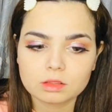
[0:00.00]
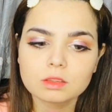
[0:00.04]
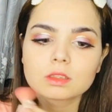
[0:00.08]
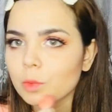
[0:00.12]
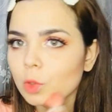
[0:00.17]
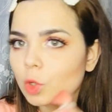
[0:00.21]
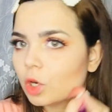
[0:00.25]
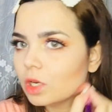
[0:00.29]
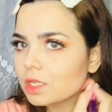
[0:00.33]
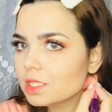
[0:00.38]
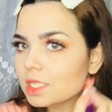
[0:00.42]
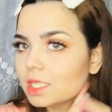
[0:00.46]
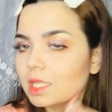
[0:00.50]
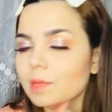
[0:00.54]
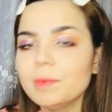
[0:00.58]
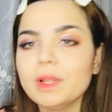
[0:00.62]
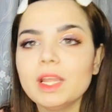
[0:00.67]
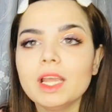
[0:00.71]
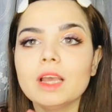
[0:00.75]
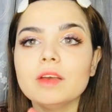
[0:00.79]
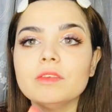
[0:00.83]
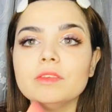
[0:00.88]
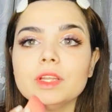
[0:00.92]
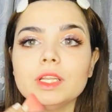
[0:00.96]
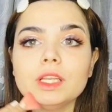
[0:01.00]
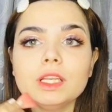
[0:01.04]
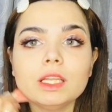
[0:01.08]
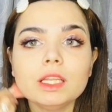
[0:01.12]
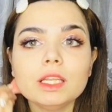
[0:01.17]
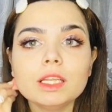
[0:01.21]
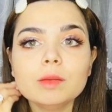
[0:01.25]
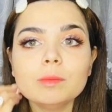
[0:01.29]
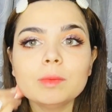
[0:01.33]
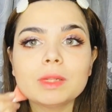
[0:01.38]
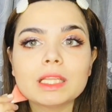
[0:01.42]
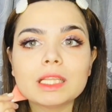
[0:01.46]
बहुत ज़्यादा भी हैवी नहीं
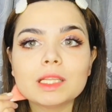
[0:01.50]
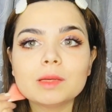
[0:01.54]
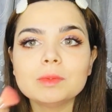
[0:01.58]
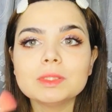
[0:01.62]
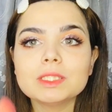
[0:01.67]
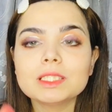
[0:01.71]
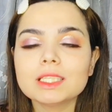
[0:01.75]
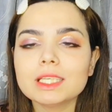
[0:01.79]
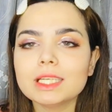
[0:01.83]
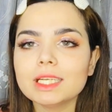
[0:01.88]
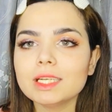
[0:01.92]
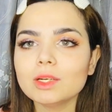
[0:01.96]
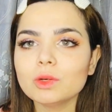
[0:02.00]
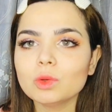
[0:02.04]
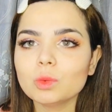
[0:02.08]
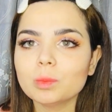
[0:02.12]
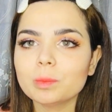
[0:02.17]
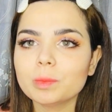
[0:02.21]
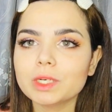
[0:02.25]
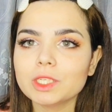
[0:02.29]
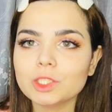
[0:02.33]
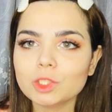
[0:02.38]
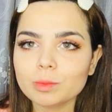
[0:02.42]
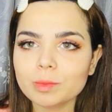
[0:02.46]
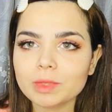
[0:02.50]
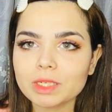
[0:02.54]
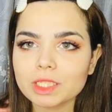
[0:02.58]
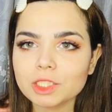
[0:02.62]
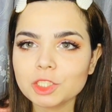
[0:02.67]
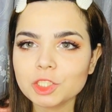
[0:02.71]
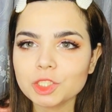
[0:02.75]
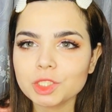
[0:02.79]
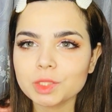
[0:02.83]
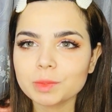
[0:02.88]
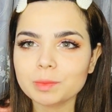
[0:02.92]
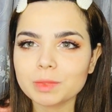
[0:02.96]
है मतलब इसके ऊपर जो मैंने
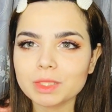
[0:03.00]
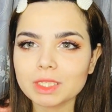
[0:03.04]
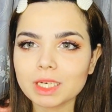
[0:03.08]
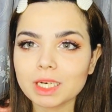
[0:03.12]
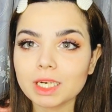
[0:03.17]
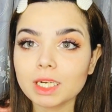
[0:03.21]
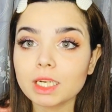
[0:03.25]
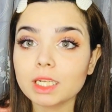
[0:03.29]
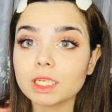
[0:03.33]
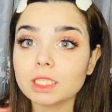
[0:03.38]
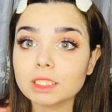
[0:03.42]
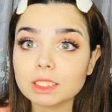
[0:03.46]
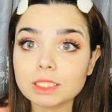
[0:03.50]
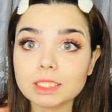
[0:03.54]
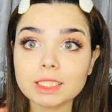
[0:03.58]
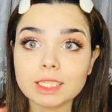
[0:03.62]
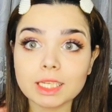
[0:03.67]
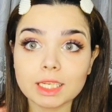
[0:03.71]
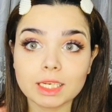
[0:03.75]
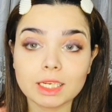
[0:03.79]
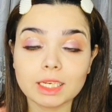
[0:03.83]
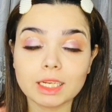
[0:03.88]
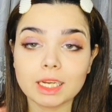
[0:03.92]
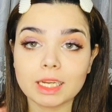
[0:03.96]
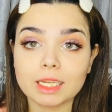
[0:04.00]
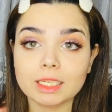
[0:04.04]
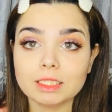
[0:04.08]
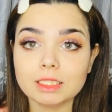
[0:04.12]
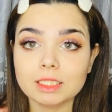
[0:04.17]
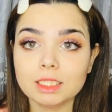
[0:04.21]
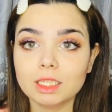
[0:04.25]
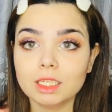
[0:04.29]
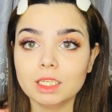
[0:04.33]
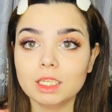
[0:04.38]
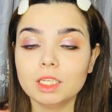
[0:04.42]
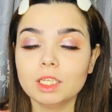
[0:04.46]
शिमर का टच दिया है ना
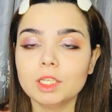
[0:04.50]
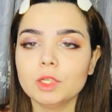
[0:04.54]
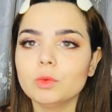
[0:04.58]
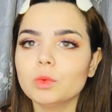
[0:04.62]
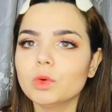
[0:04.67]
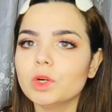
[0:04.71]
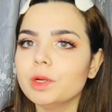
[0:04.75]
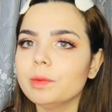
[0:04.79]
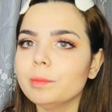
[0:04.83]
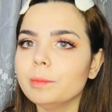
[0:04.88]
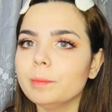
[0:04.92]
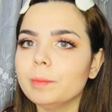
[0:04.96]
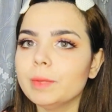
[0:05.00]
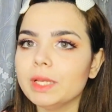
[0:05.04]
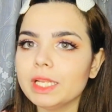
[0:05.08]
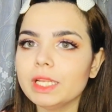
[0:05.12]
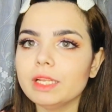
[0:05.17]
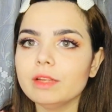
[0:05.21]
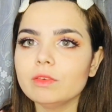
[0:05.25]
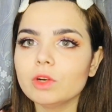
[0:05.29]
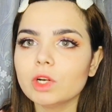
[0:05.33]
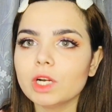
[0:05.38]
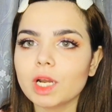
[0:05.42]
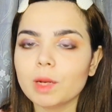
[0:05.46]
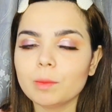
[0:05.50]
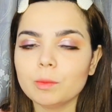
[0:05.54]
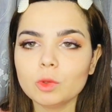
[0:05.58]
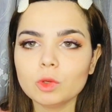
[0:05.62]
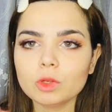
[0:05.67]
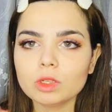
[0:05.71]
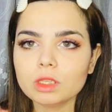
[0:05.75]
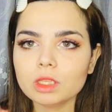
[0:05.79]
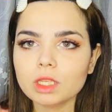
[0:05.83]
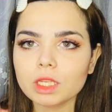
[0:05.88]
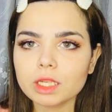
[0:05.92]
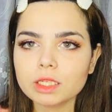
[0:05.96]
गाइस यू वॉन्ट बिलीव और आप
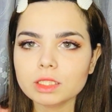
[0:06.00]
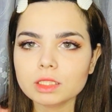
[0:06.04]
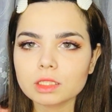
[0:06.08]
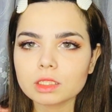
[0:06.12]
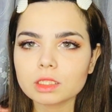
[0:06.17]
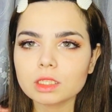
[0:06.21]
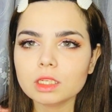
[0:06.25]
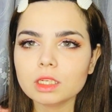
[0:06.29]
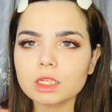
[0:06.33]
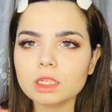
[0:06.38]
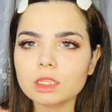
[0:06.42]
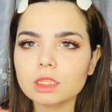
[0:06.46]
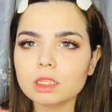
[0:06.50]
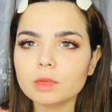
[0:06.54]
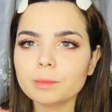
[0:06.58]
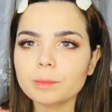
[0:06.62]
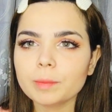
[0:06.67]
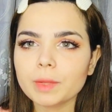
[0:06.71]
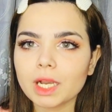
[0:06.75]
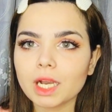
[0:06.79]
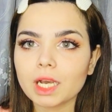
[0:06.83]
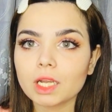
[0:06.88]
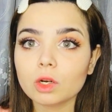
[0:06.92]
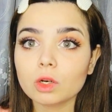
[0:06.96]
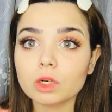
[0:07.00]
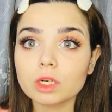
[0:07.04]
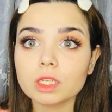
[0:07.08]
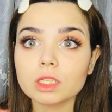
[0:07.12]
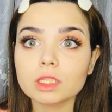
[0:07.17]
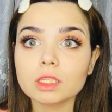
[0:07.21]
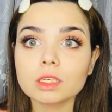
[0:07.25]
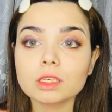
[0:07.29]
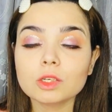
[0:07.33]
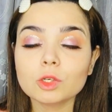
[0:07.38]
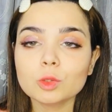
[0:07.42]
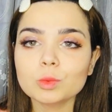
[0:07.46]
लोग देख सकते हैं कितना प्यारा और
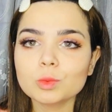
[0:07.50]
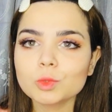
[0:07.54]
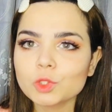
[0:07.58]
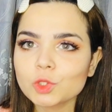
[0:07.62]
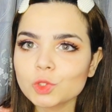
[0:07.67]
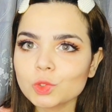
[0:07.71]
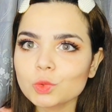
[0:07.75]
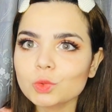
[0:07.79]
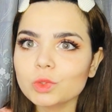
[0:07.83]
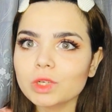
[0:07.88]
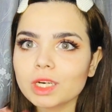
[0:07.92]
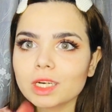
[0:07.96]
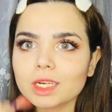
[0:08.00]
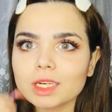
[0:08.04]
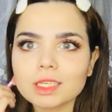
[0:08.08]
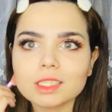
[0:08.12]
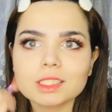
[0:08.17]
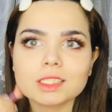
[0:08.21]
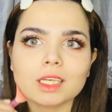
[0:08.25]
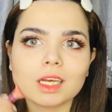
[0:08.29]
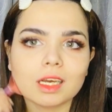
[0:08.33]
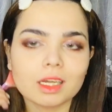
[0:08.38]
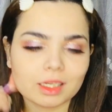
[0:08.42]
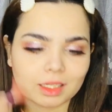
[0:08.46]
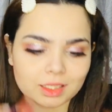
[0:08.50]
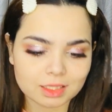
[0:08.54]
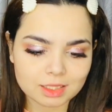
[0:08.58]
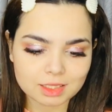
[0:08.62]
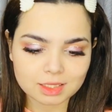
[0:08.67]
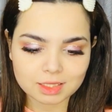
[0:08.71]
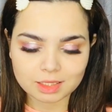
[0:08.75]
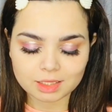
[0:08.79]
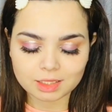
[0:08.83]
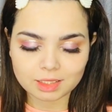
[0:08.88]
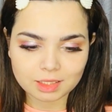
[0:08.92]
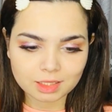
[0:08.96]
कितना खूबसूरत टच आ रहा है
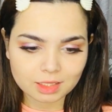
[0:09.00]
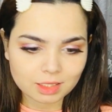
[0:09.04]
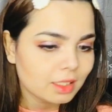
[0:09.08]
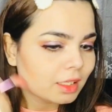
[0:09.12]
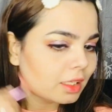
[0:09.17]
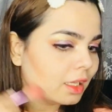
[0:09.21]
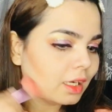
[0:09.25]
इससे